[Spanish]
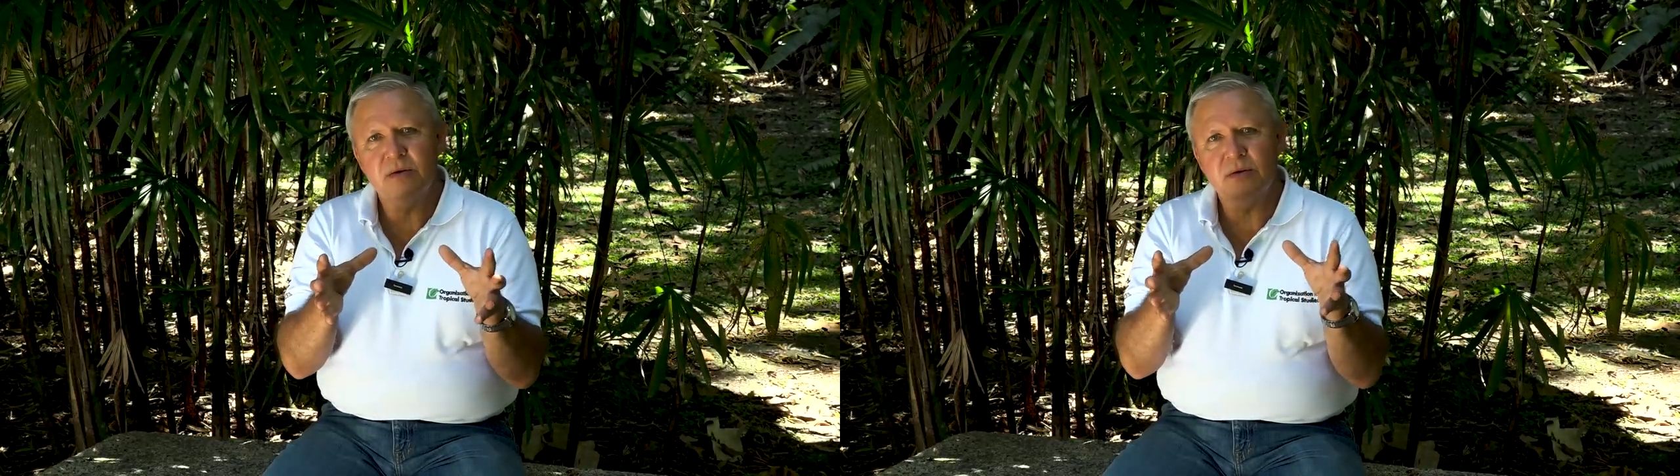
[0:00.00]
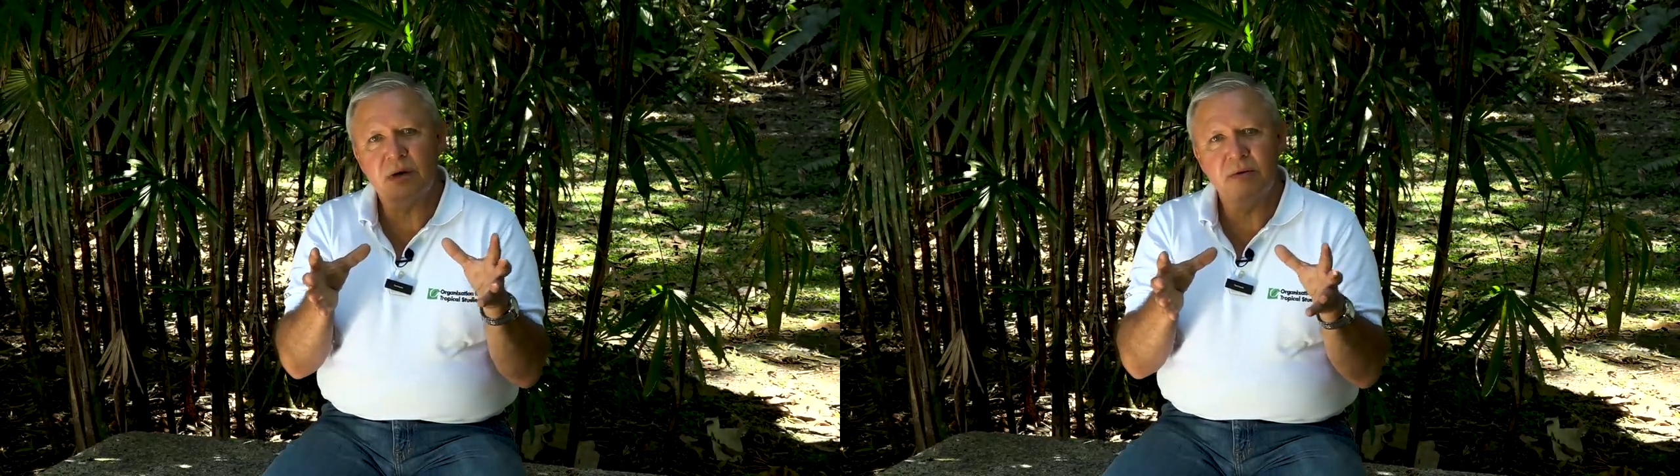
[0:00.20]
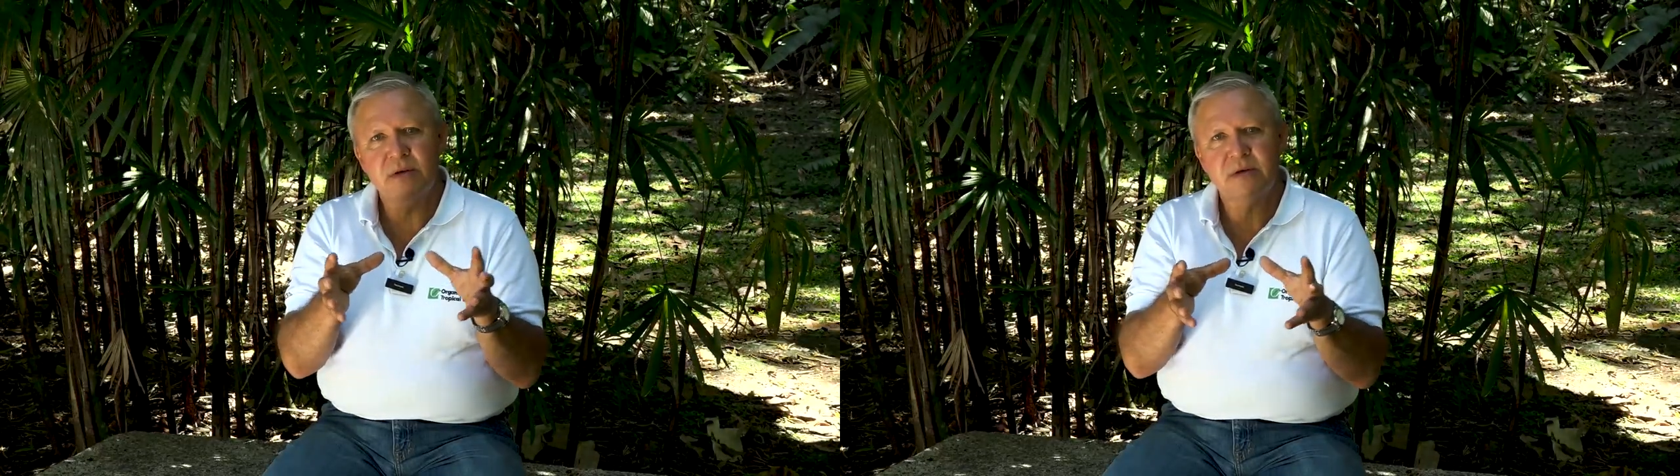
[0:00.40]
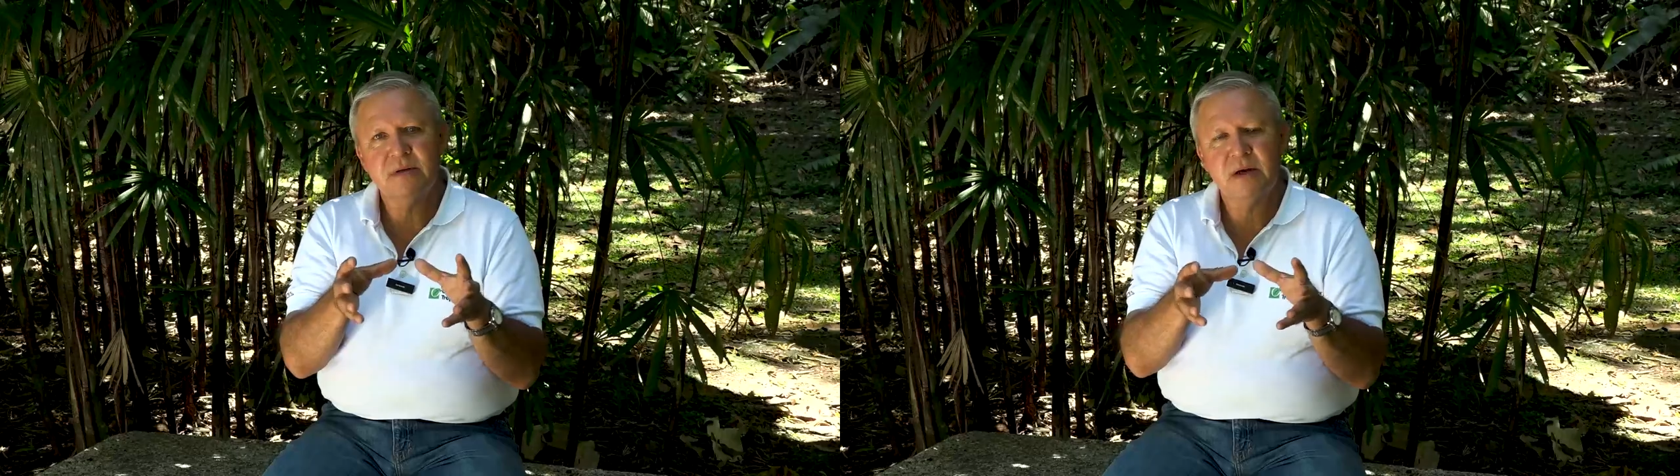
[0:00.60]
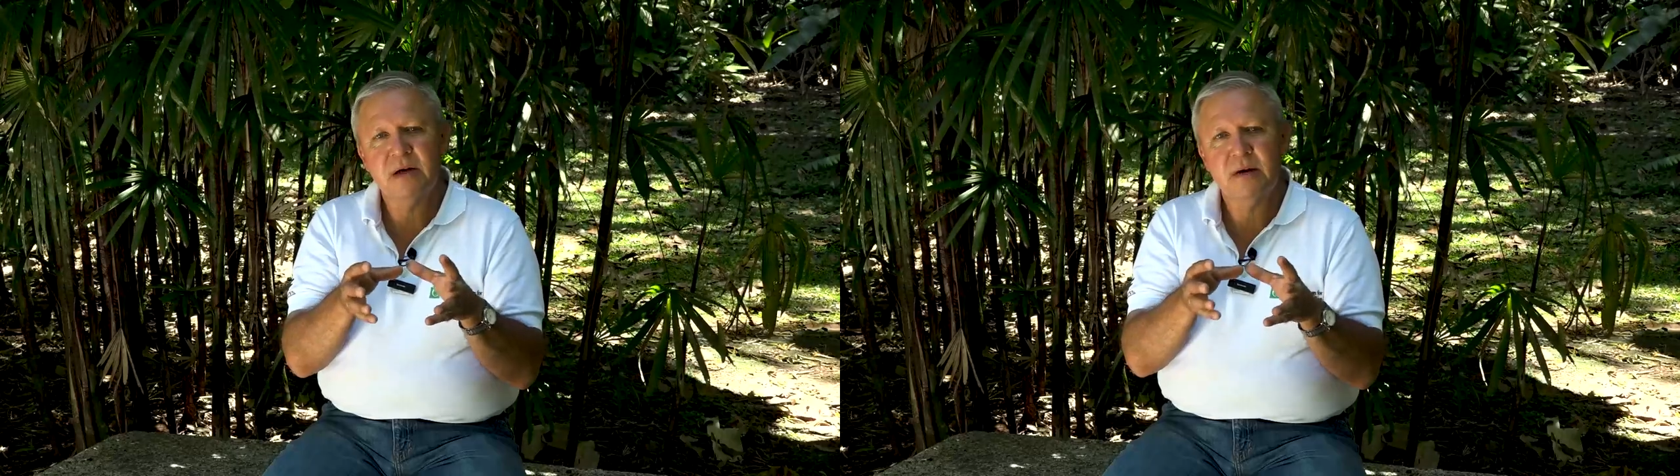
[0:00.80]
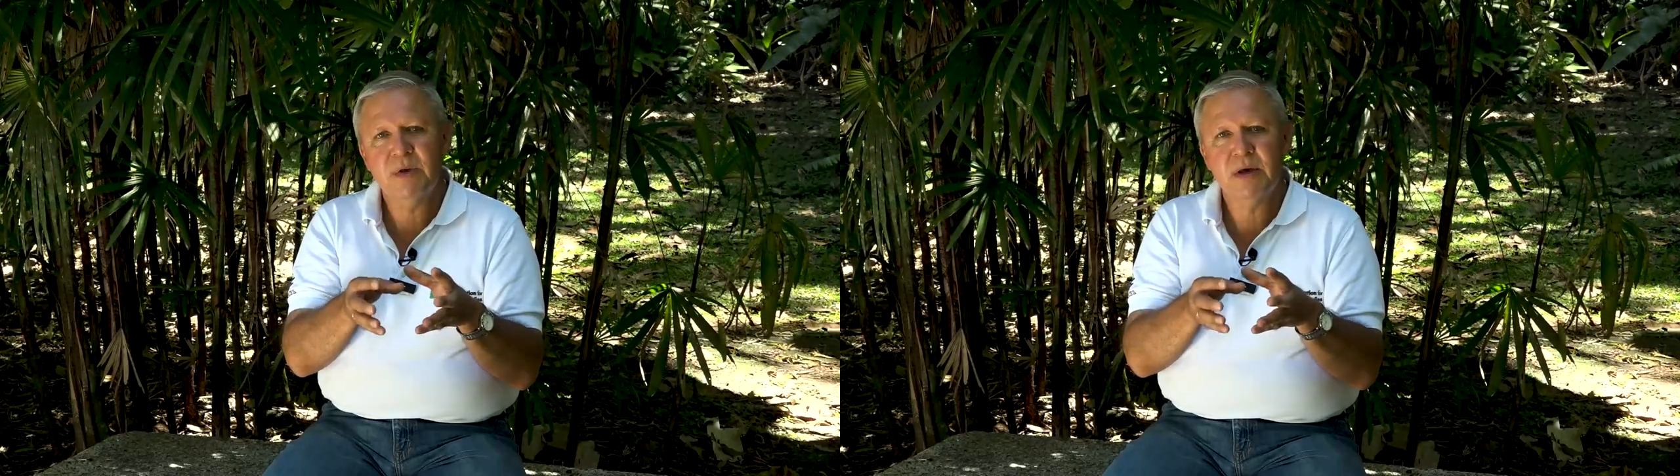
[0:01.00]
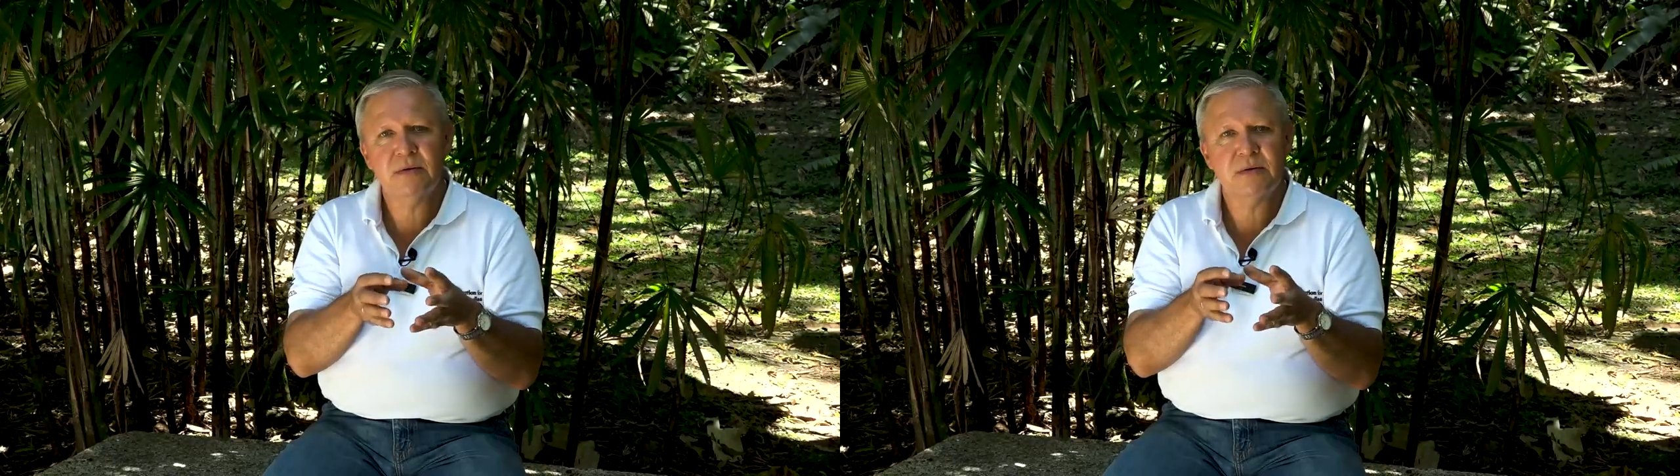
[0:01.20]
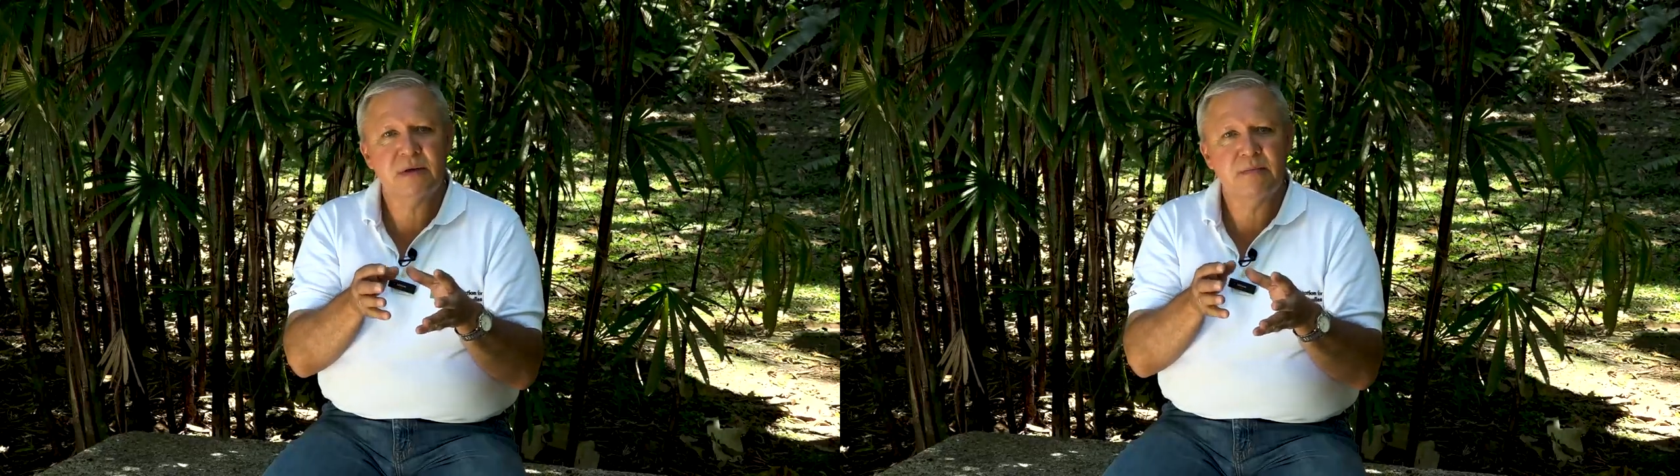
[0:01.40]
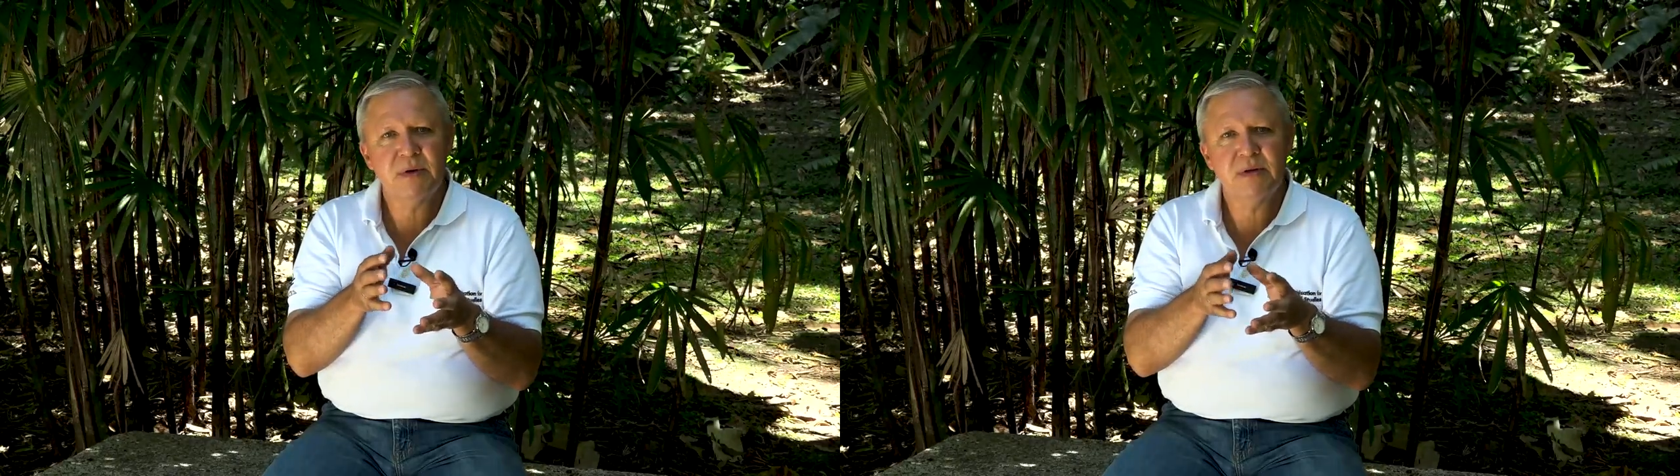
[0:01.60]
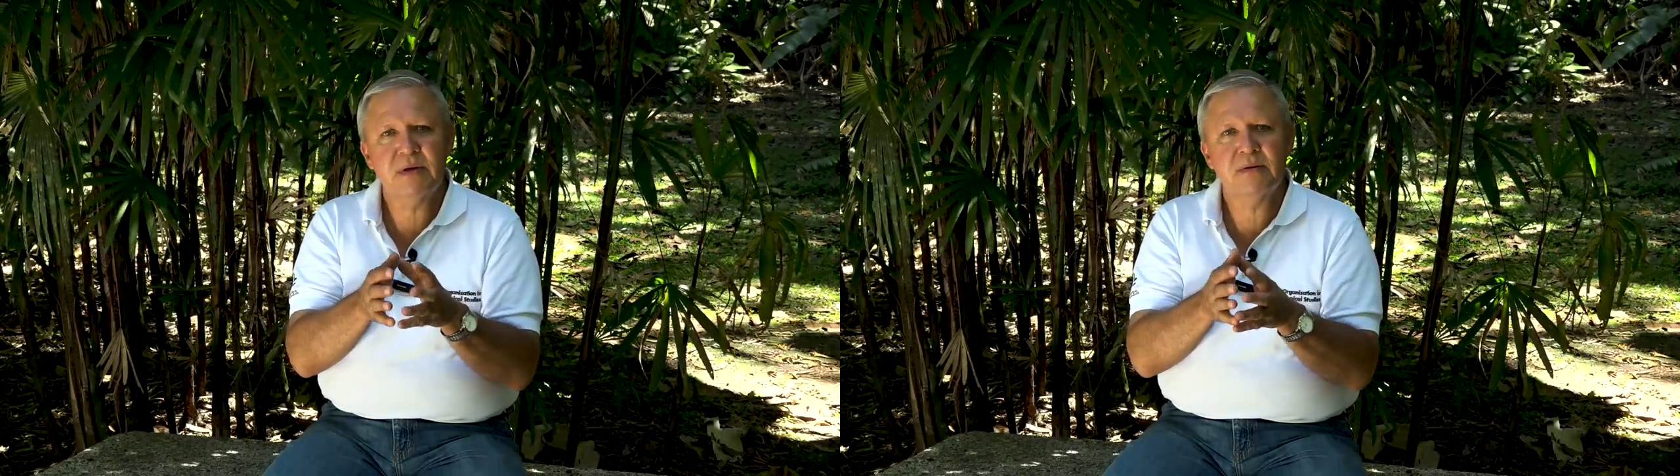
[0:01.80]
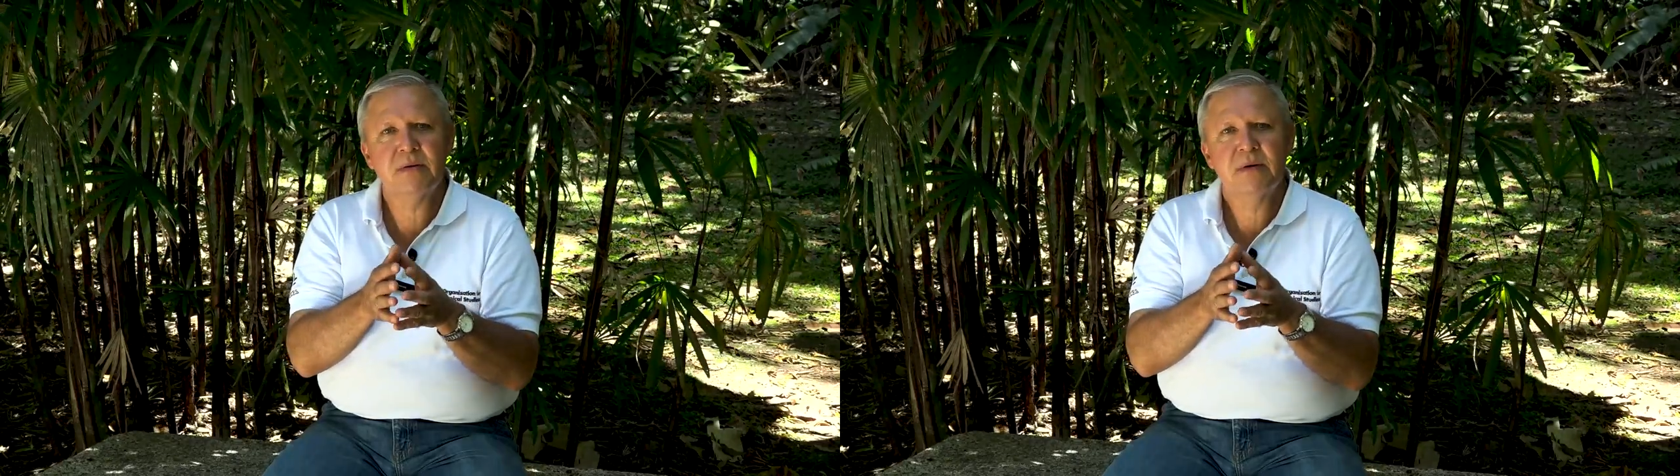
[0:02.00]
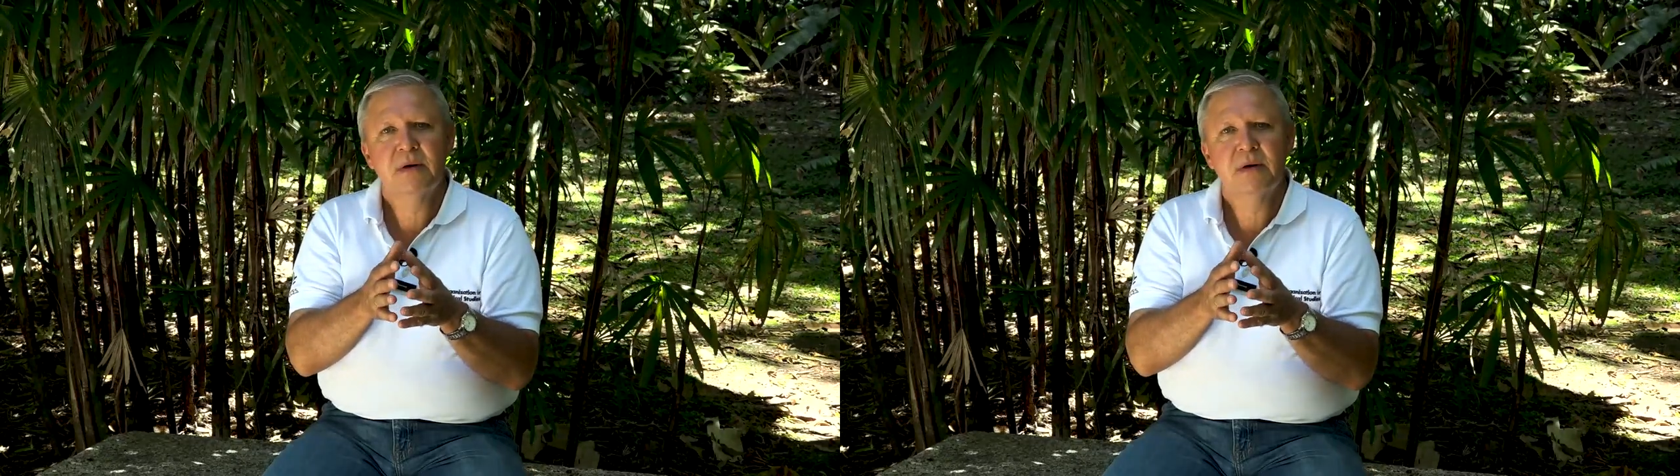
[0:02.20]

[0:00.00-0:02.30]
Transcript: los hábitats están cambiando, se están perdiendo